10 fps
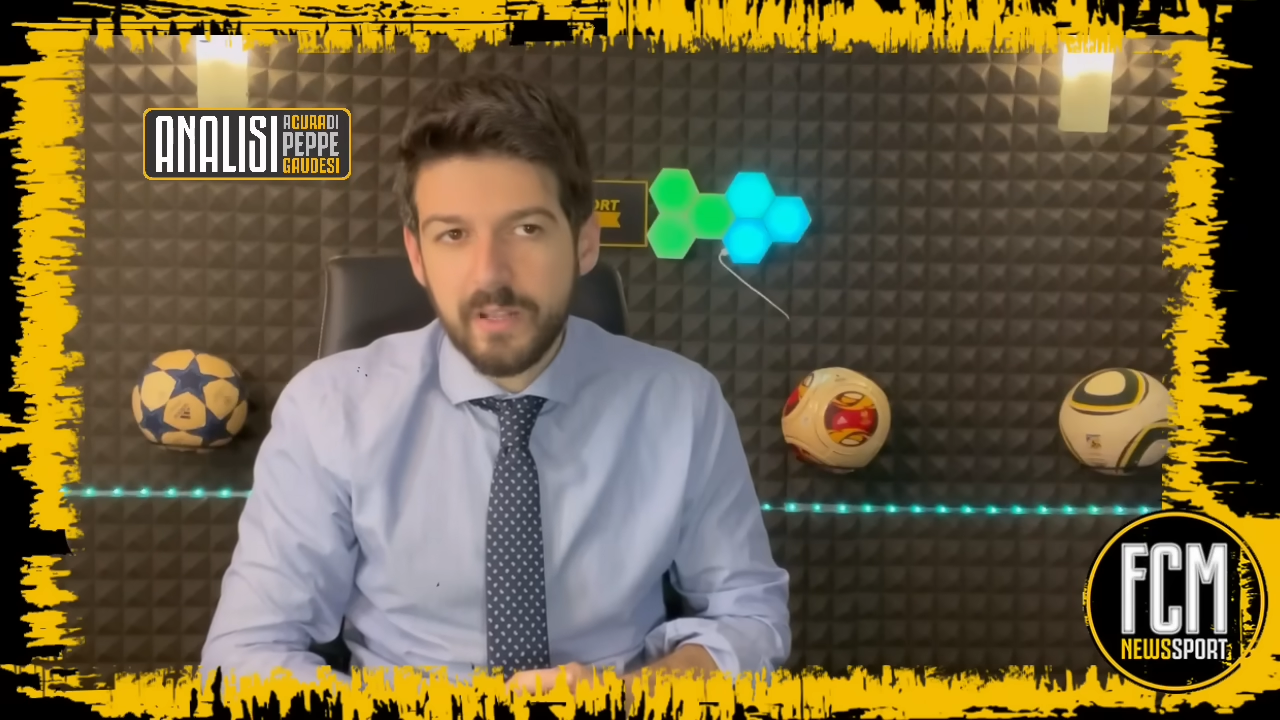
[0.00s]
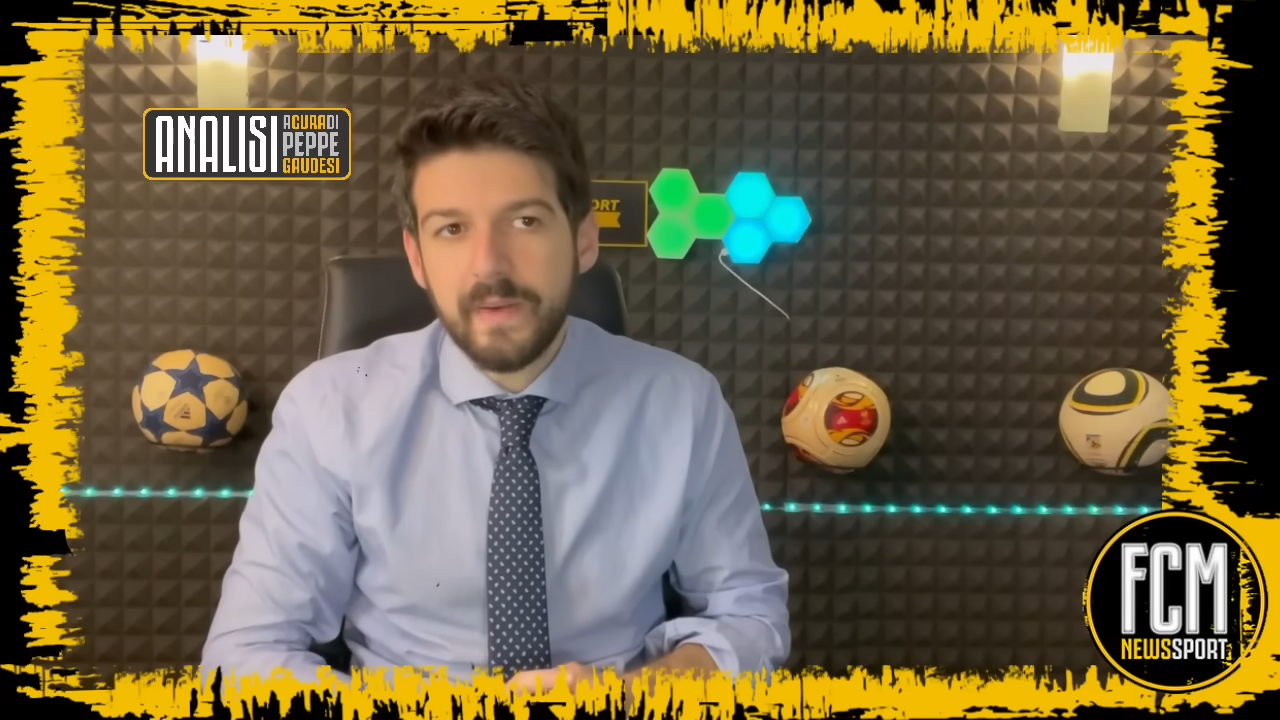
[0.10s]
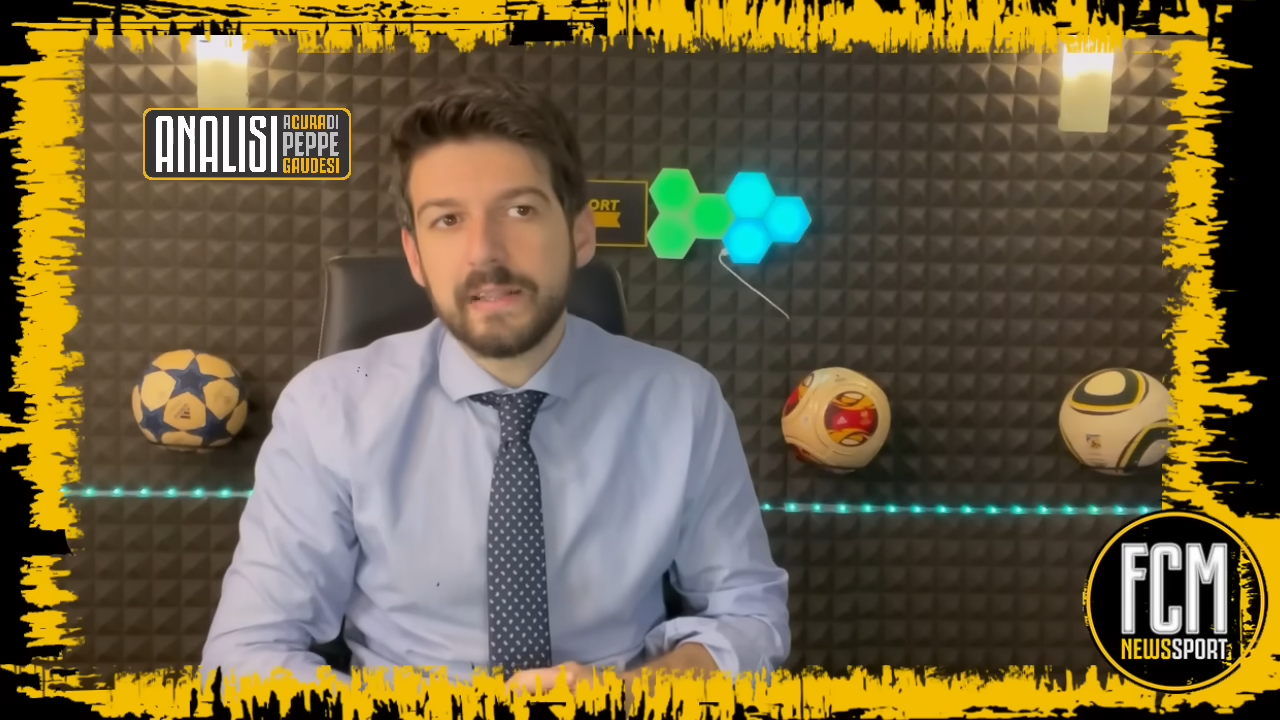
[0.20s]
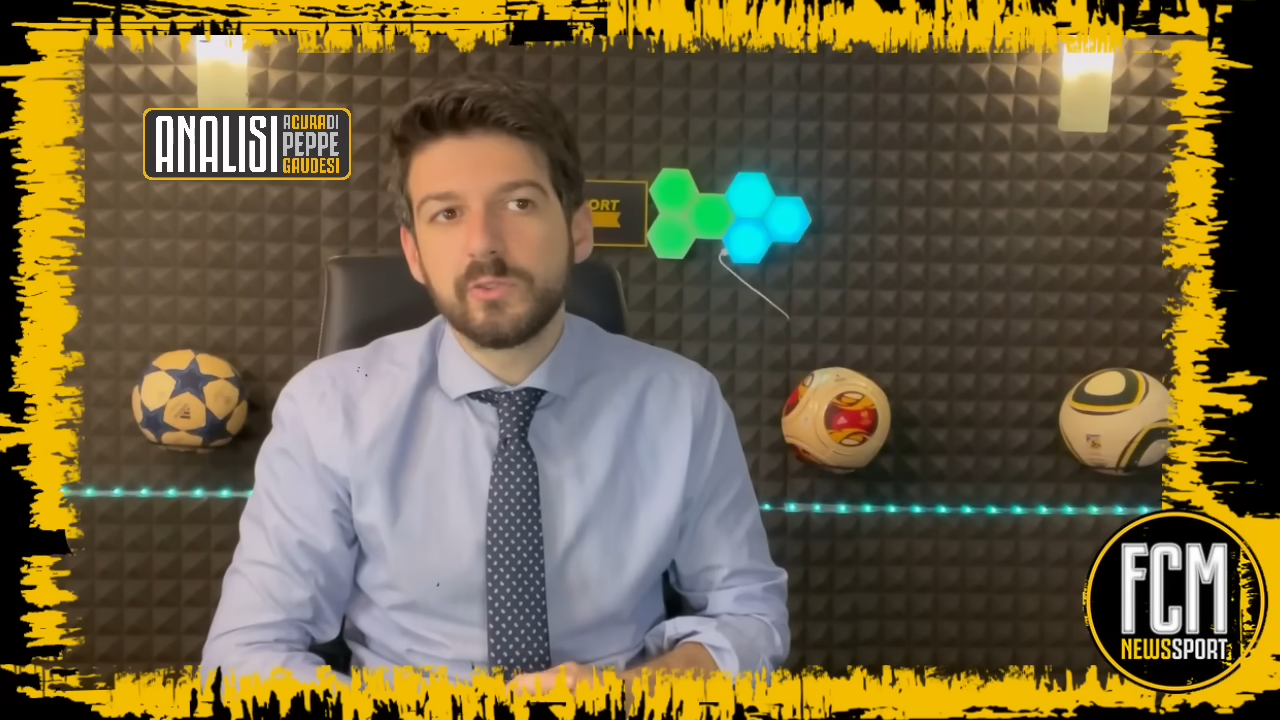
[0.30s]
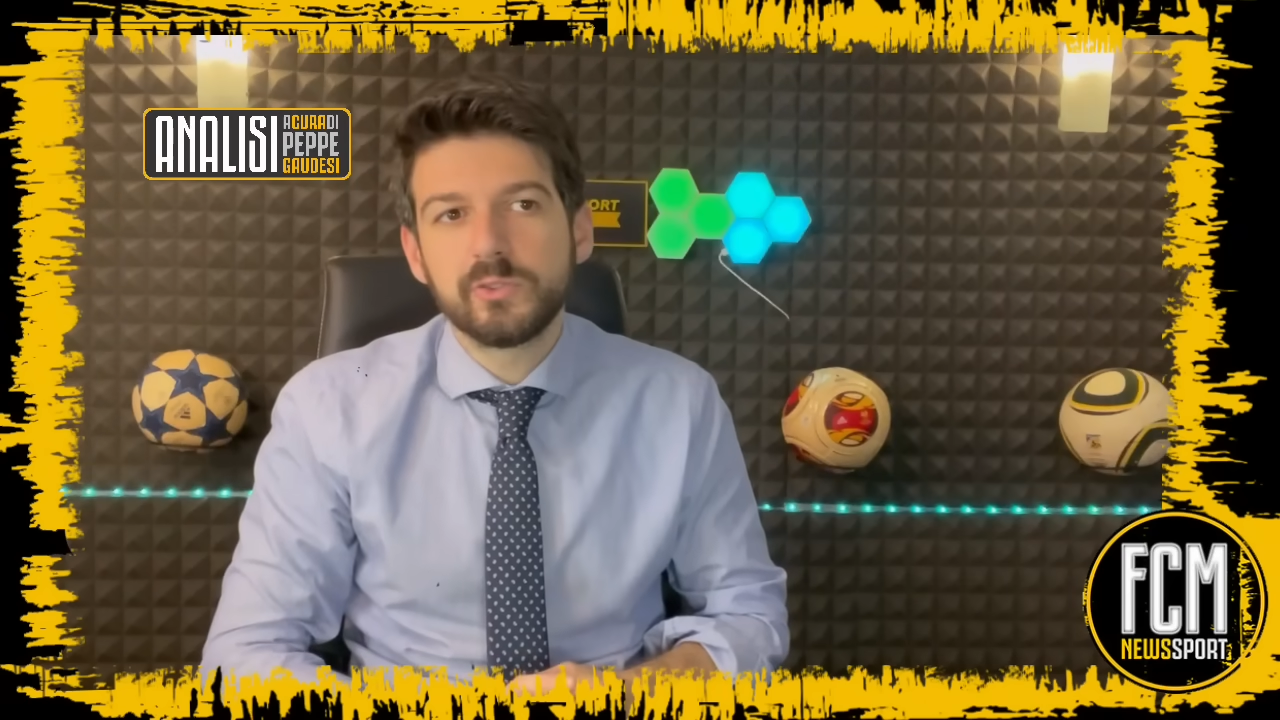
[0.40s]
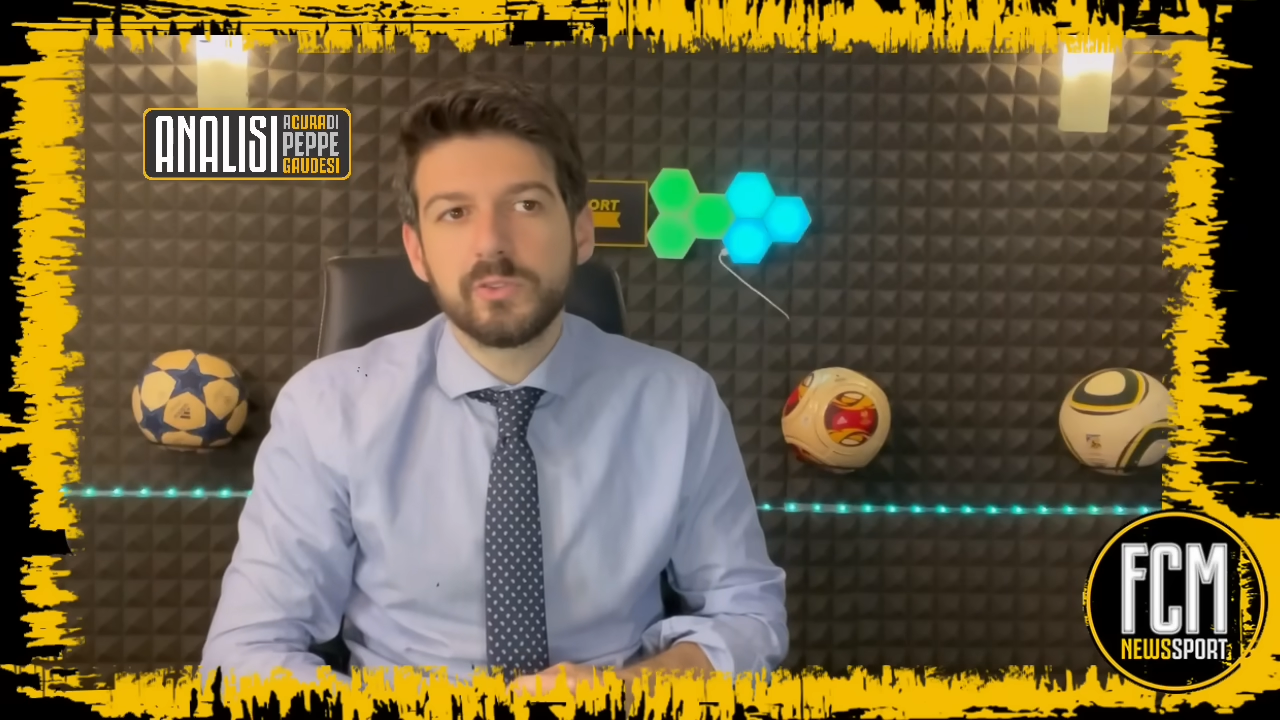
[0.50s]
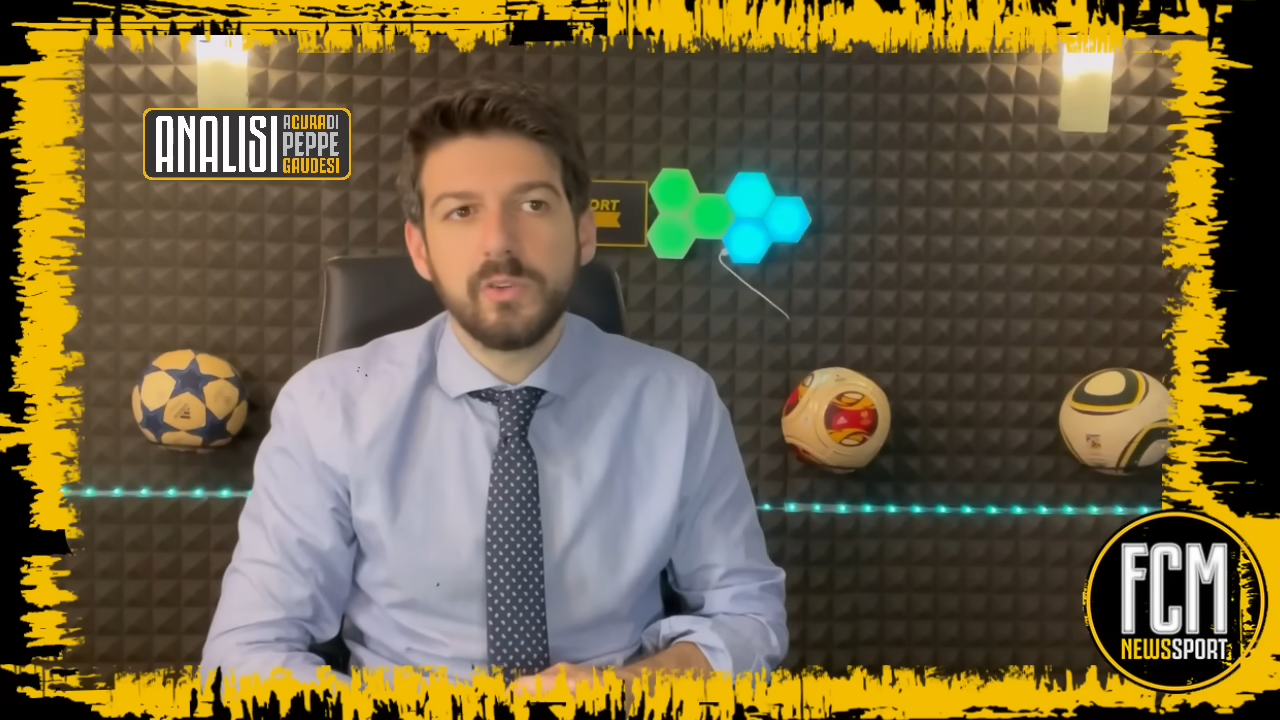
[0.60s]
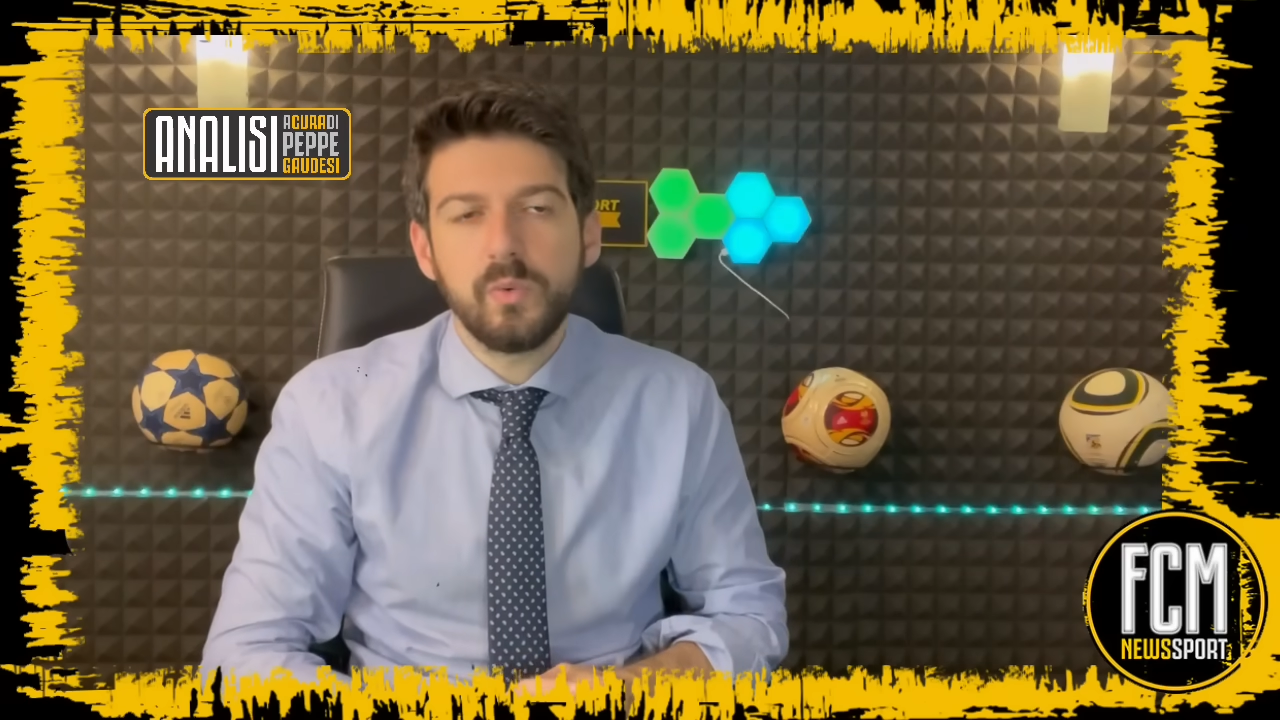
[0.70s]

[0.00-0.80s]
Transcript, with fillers: Juventus,